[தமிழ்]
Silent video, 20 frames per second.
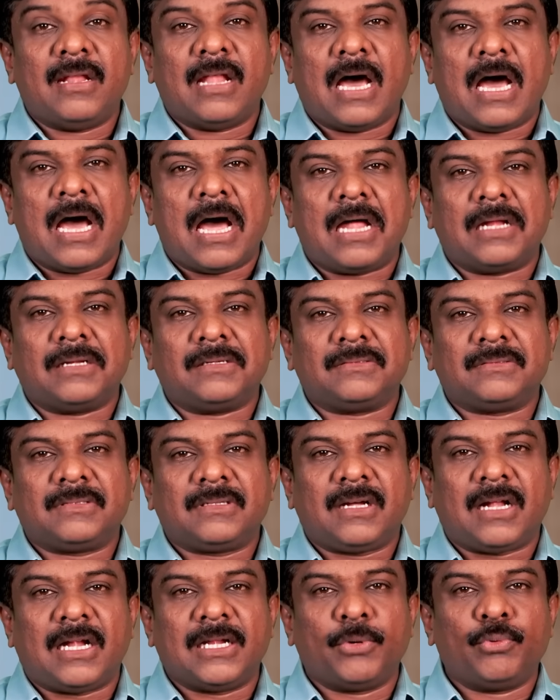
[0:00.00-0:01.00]
நான்
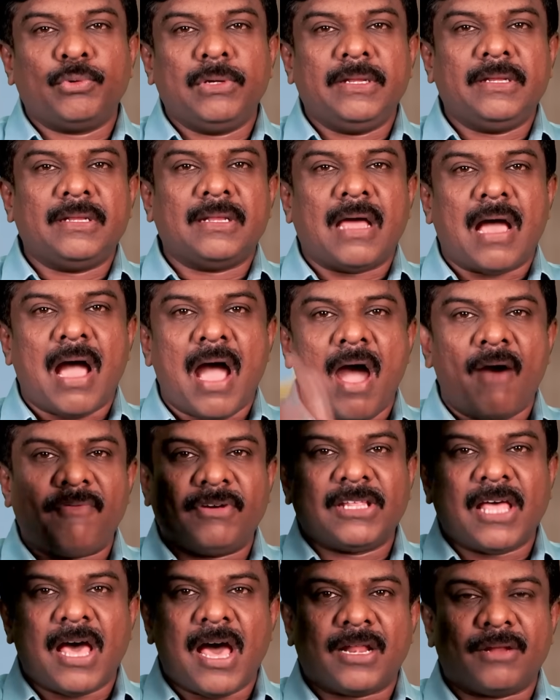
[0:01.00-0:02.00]
கடவுளின்
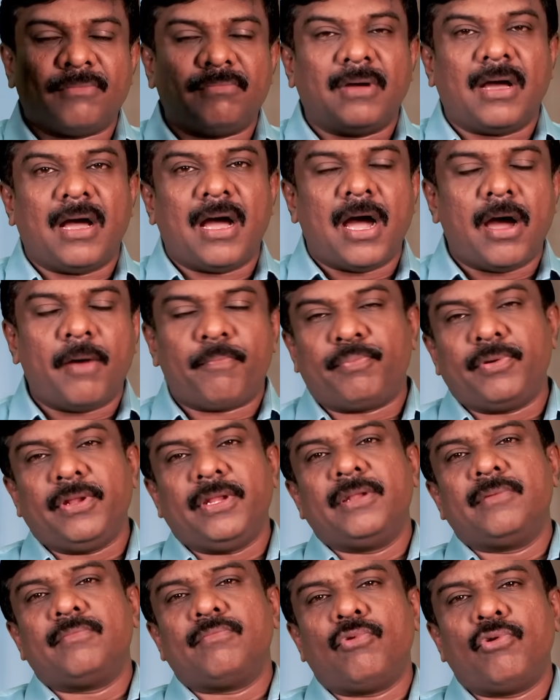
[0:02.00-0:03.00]
அவதாரம்
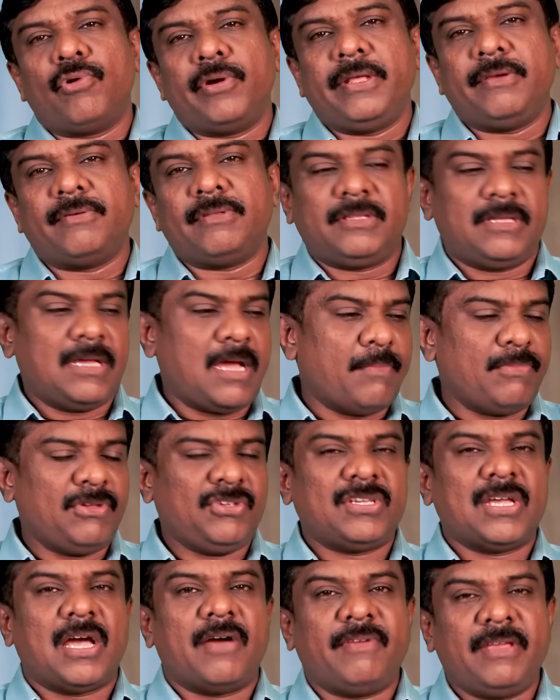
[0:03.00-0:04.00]
அப்படின்னு மோடி வந்து
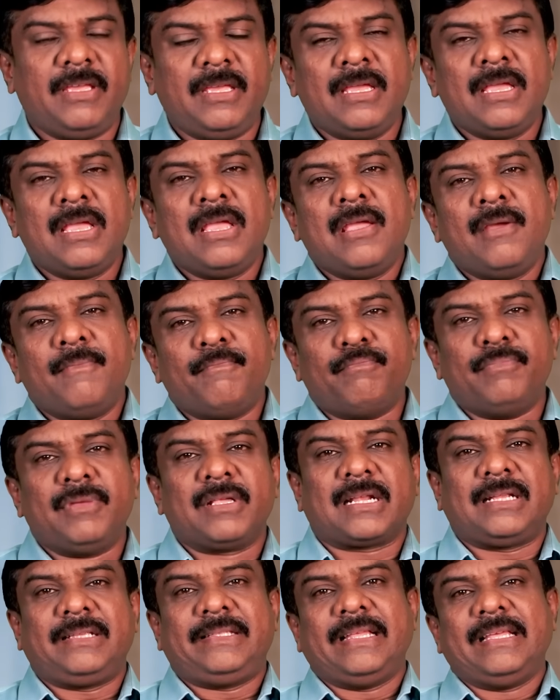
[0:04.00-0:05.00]
அமித்ஷாவை
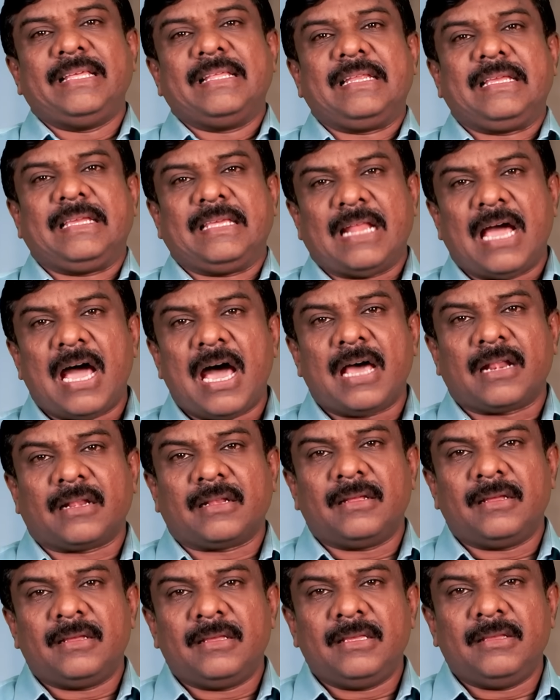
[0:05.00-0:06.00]
மிரட்டி இருக்கிறார்
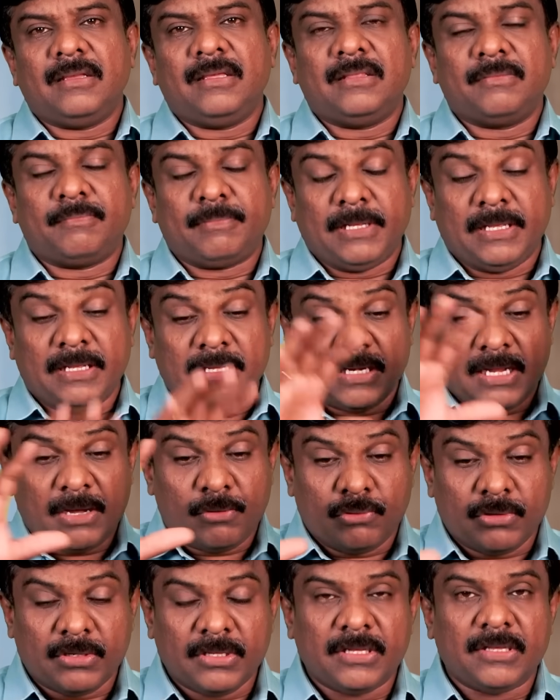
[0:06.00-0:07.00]
இது இப்படிங்கிற
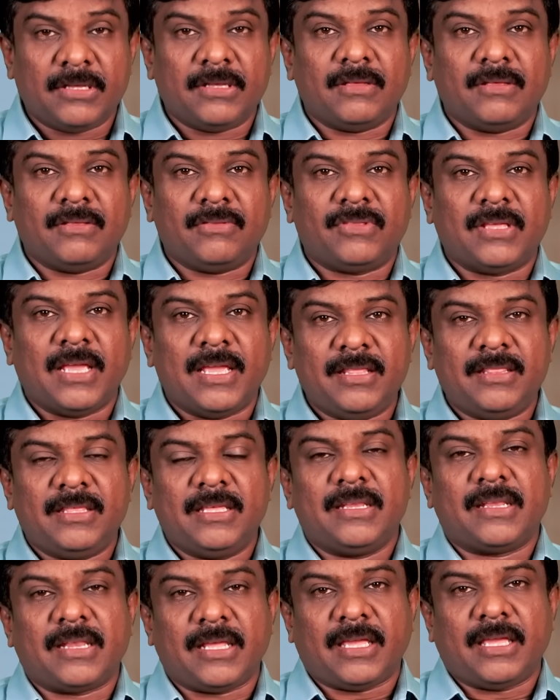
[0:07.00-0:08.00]
ஒரு செய்தி
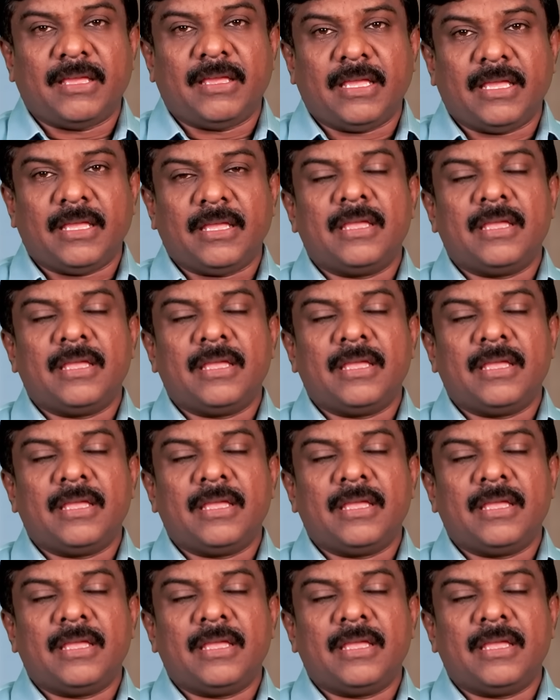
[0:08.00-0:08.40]
இன்றைக்கு